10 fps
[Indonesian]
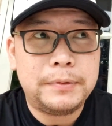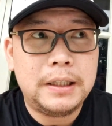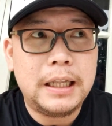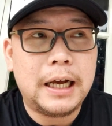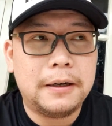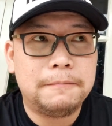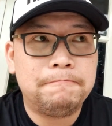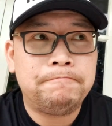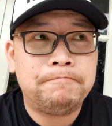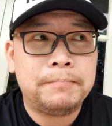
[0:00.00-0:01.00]
Dan
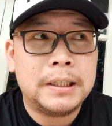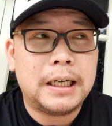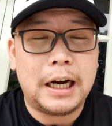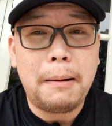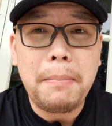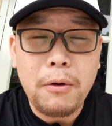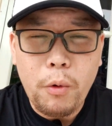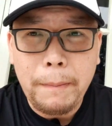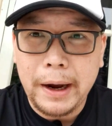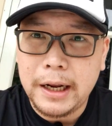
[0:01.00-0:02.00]
Kenapa
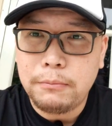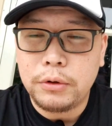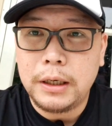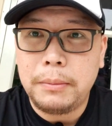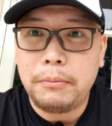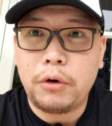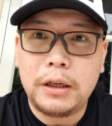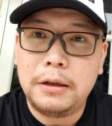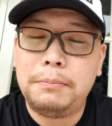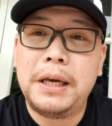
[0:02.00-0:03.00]
gue pengen punya memori
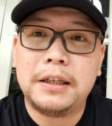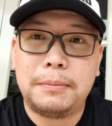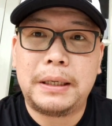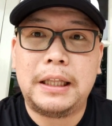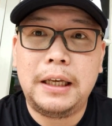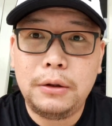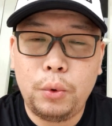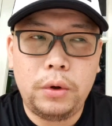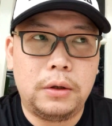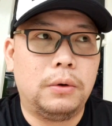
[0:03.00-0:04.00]
Libya seperti itu
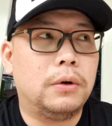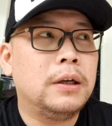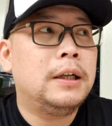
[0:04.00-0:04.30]
gitu loh?